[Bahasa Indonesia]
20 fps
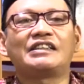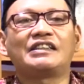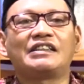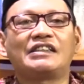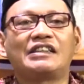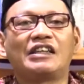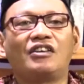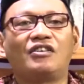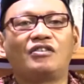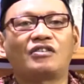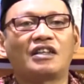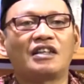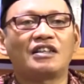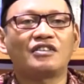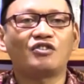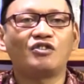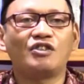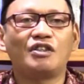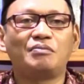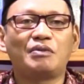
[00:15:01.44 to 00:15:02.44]
ketika orang
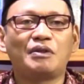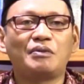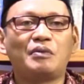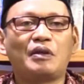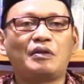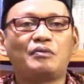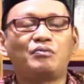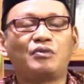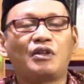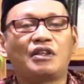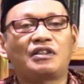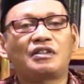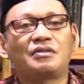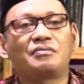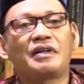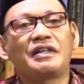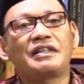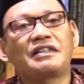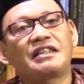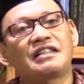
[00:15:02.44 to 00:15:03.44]
sudah berbuat
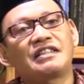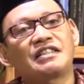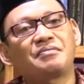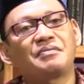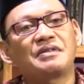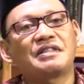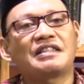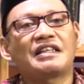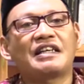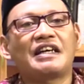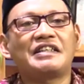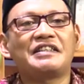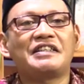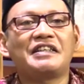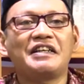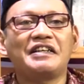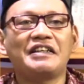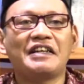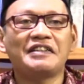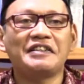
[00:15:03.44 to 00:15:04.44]
kebaikan sementara
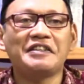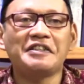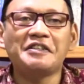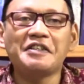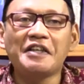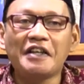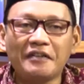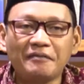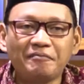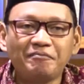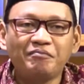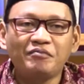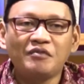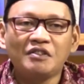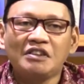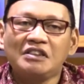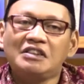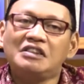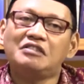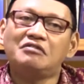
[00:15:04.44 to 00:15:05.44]
dirinya tidak.
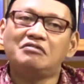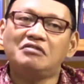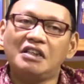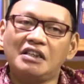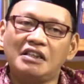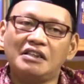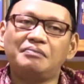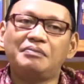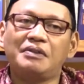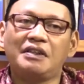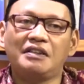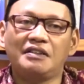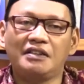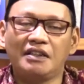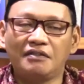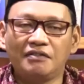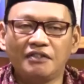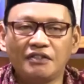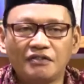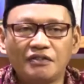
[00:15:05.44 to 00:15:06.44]
Itulah
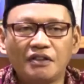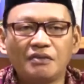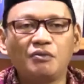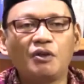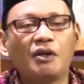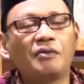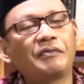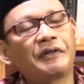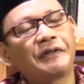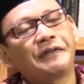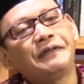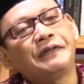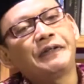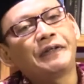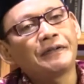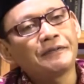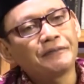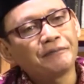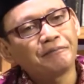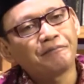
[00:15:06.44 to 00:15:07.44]
prinsip siswa
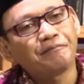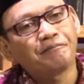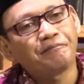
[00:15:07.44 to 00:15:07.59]
Muhammadiyah